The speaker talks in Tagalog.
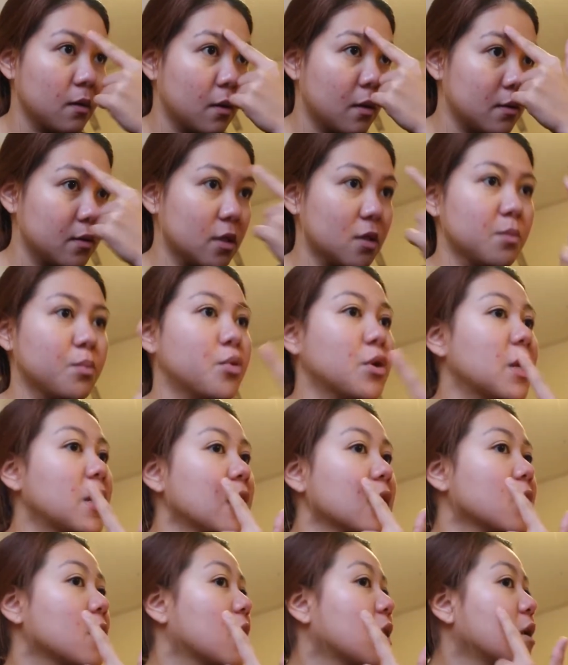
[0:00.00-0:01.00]
I'm just
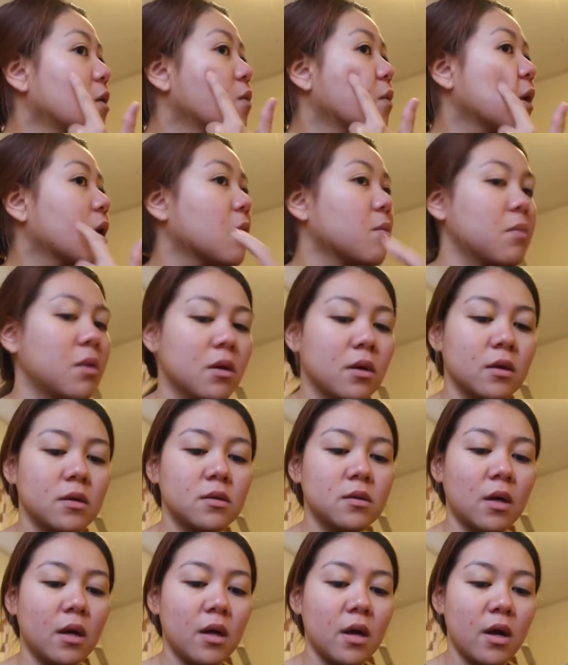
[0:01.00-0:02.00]
putting it anywhere
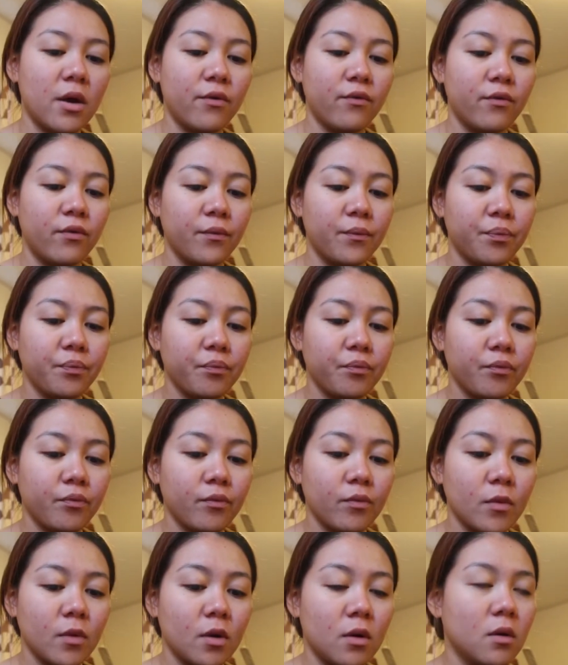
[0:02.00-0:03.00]
because I have
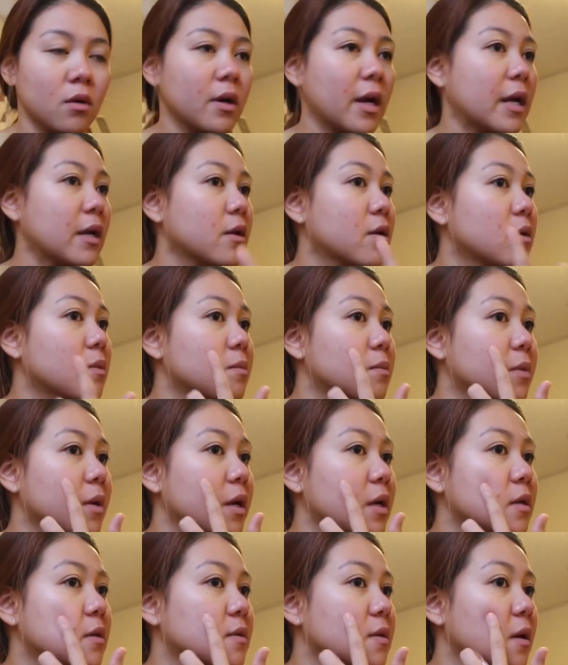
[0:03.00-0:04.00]
random
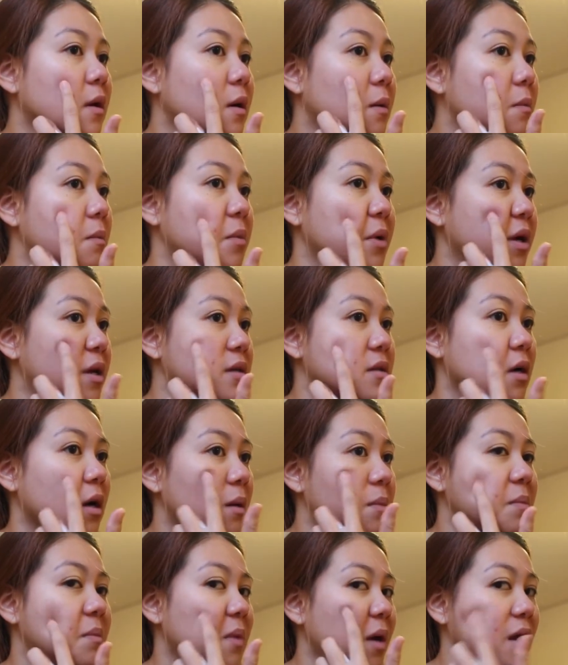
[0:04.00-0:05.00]
breaks up, breaks
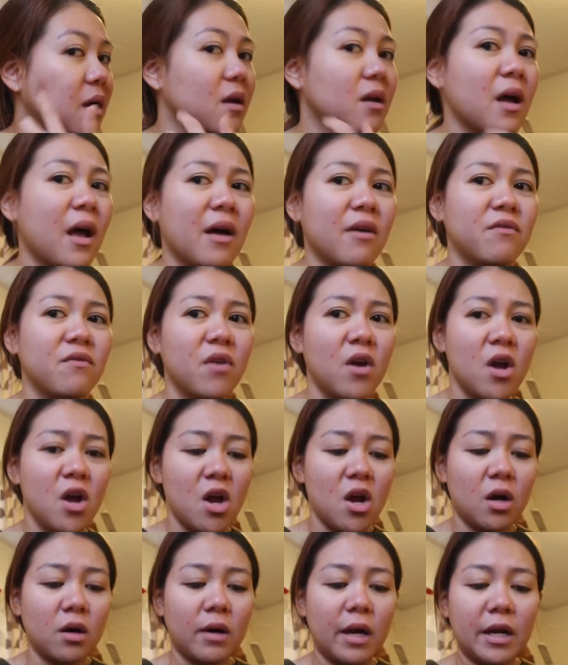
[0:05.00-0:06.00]
up. I have
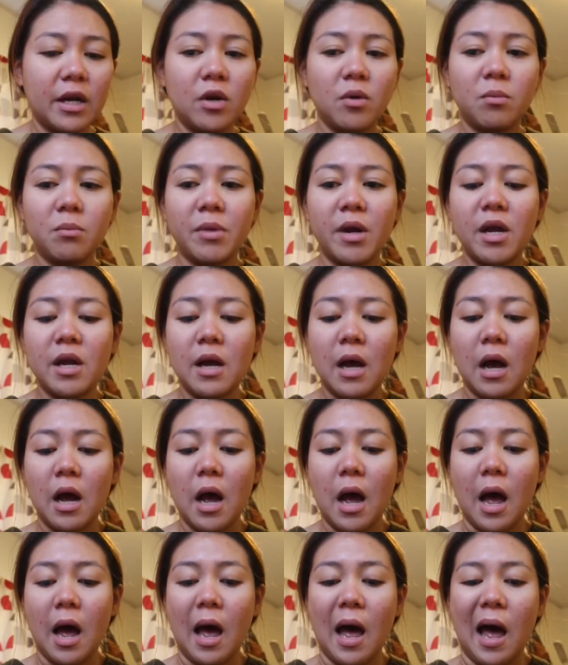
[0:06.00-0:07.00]
random
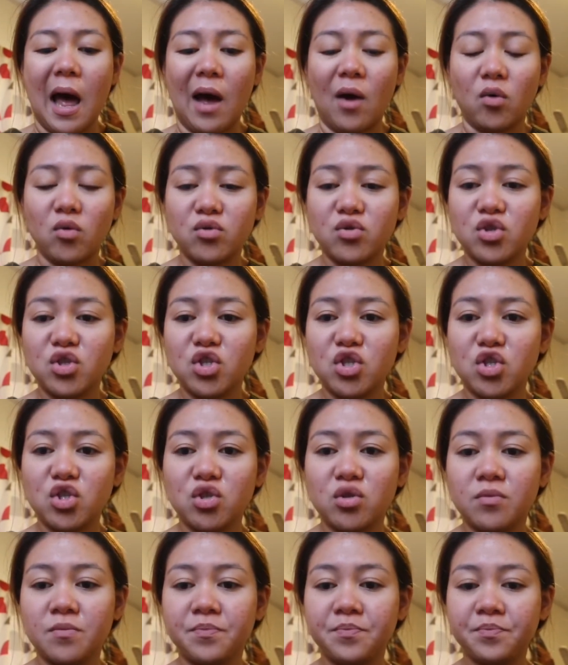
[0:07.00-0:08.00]
breakouts.